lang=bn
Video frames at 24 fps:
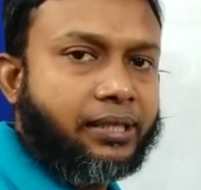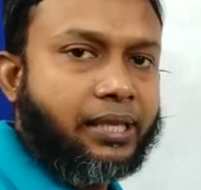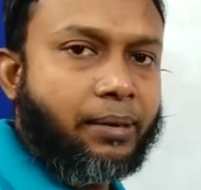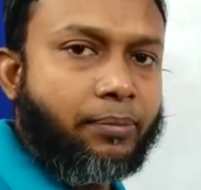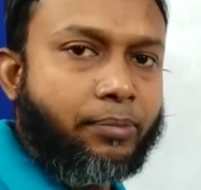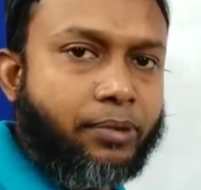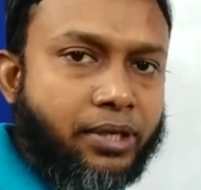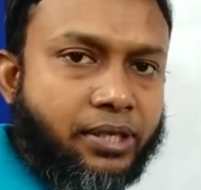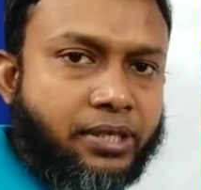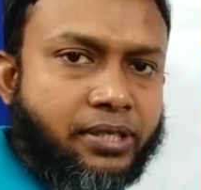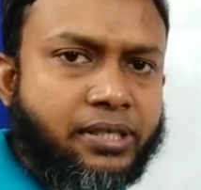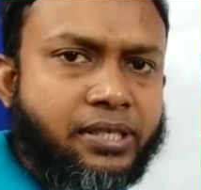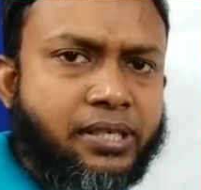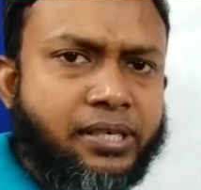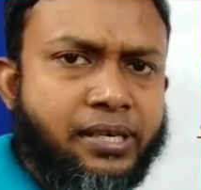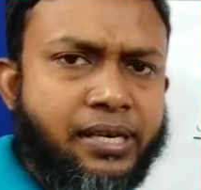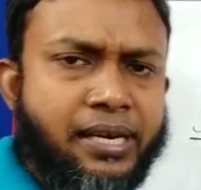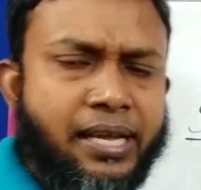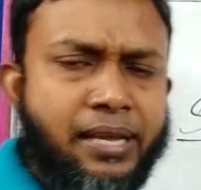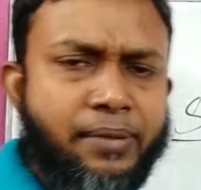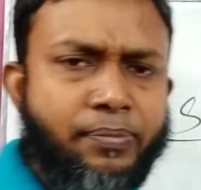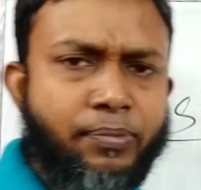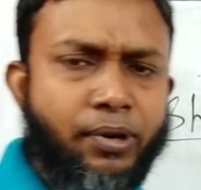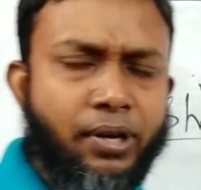তেমন একটি
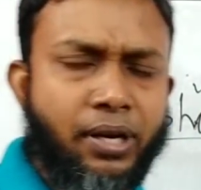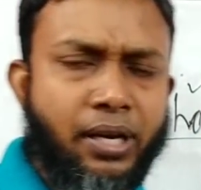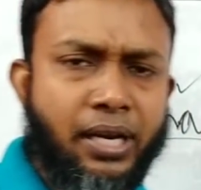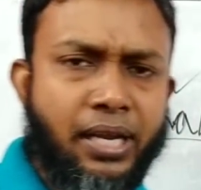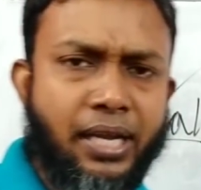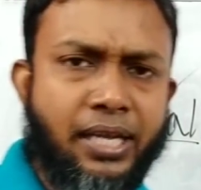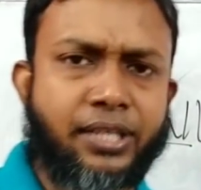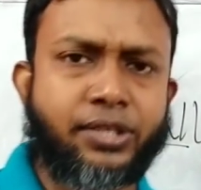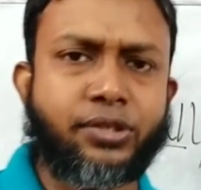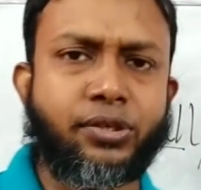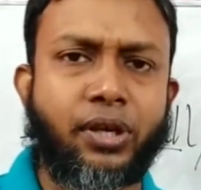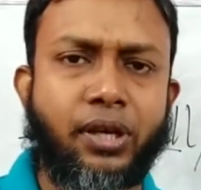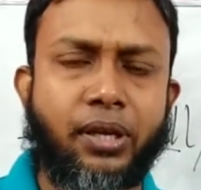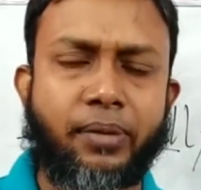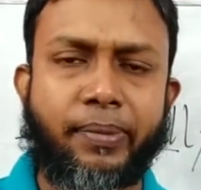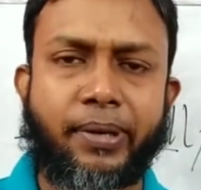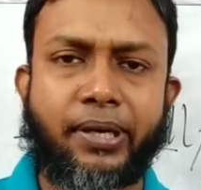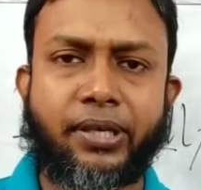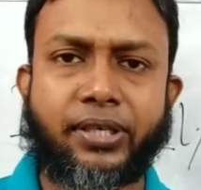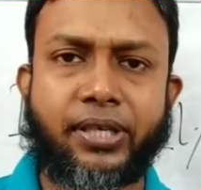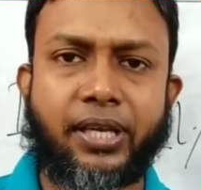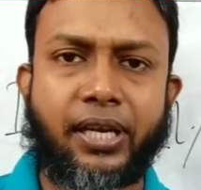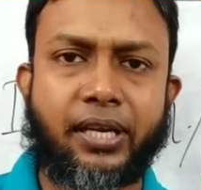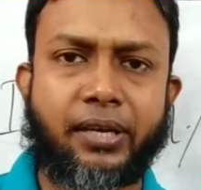নেই বললেই চলে
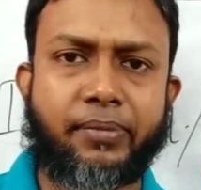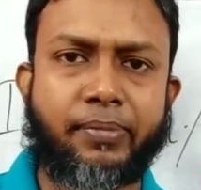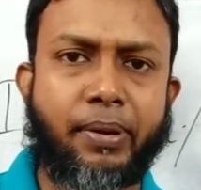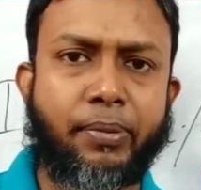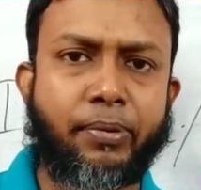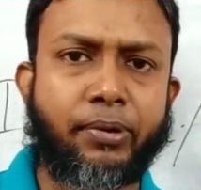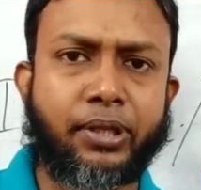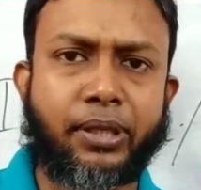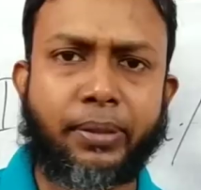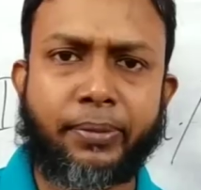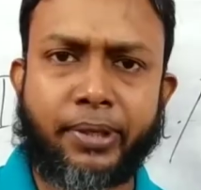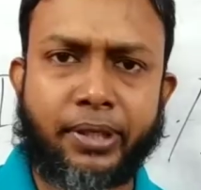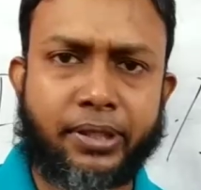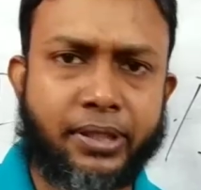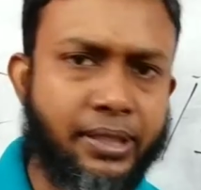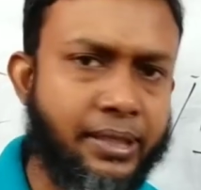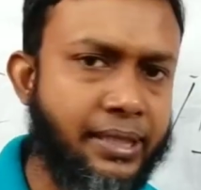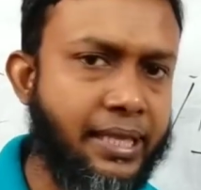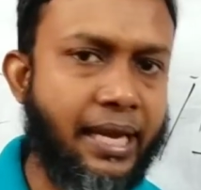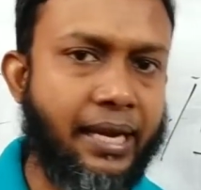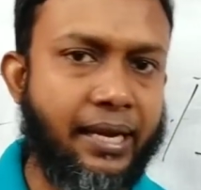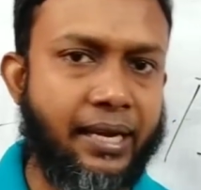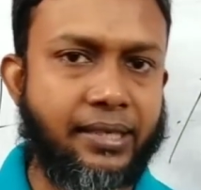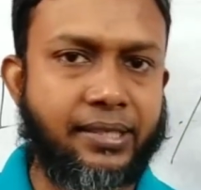মানে শ্যালের ব্যবহার তেমন একটা
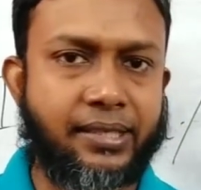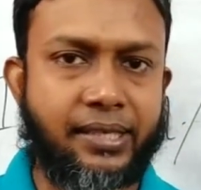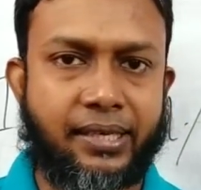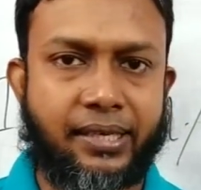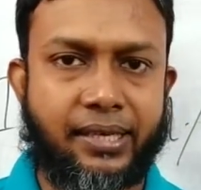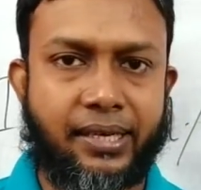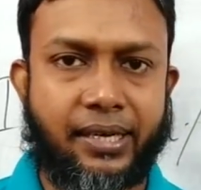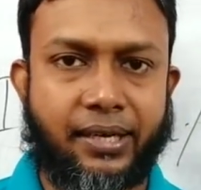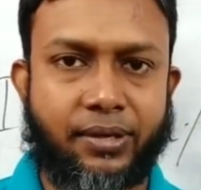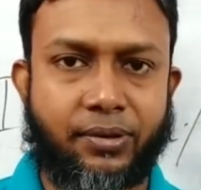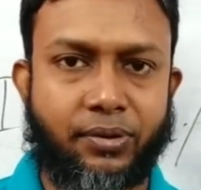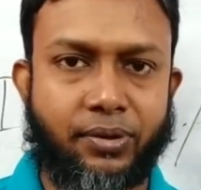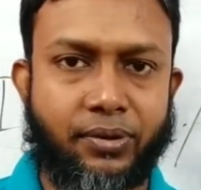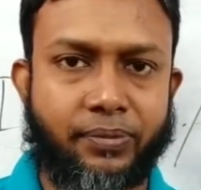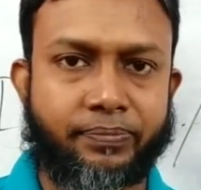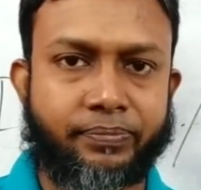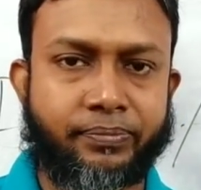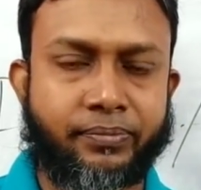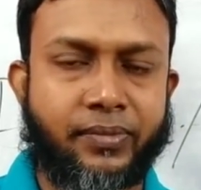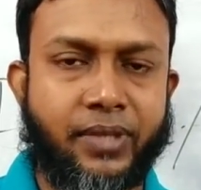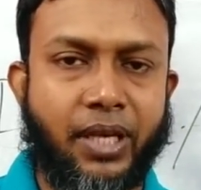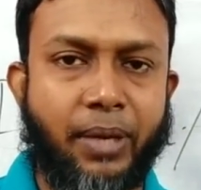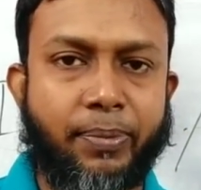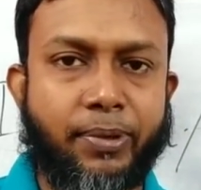দেখা যায় না এখন
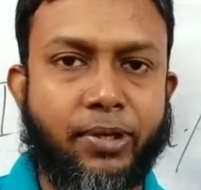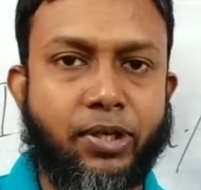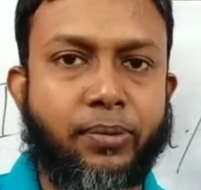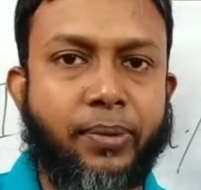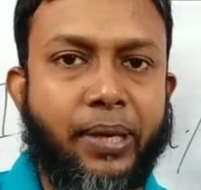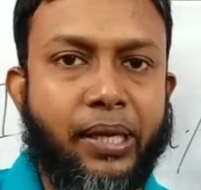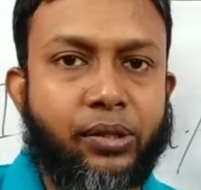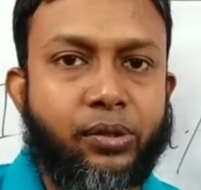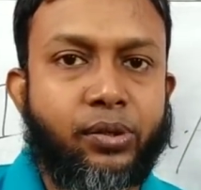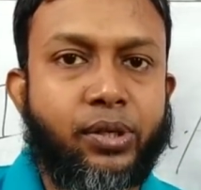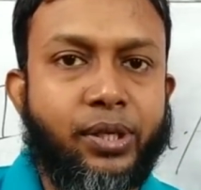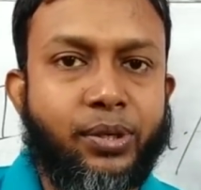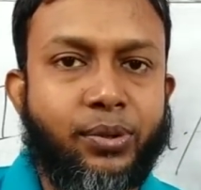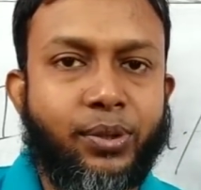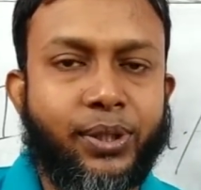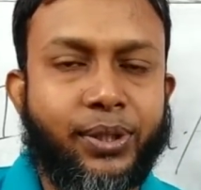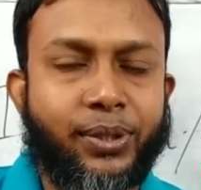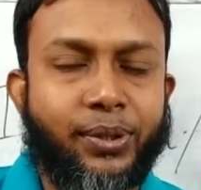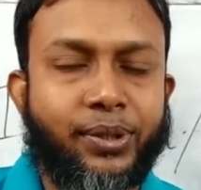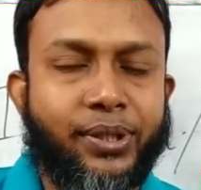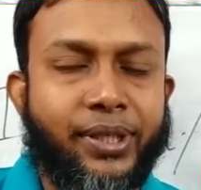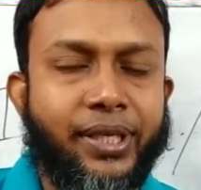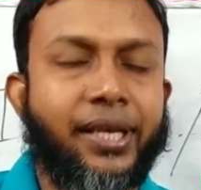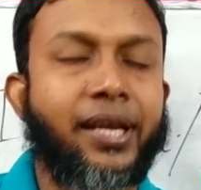আমরা সব আধুনিক হতে
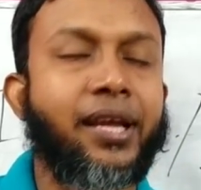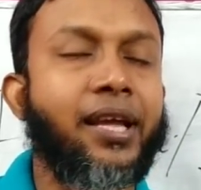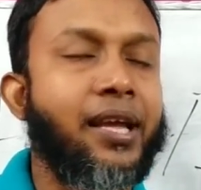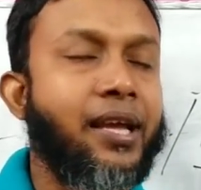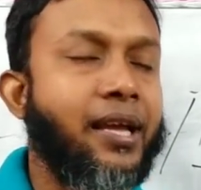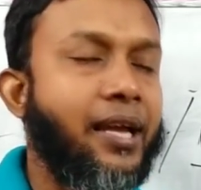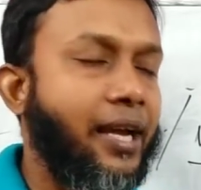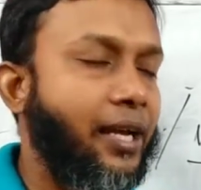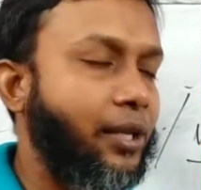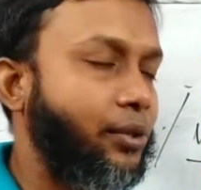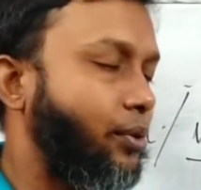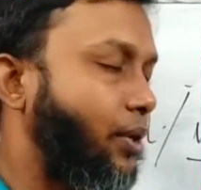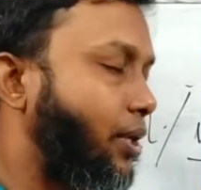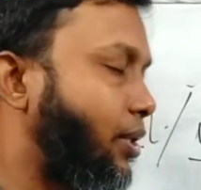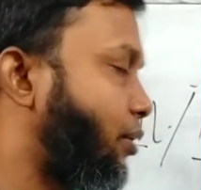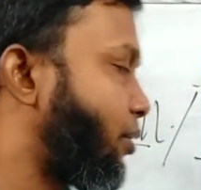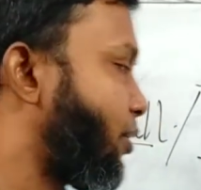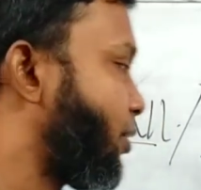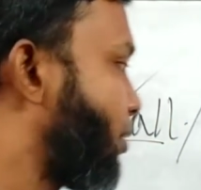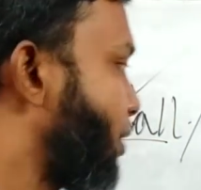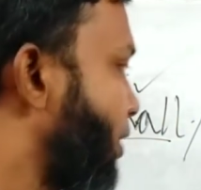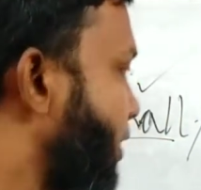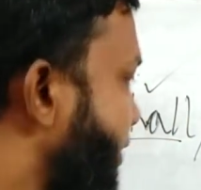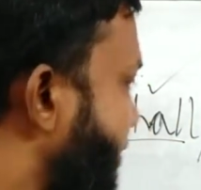হতে এত আধুনিক হয়ে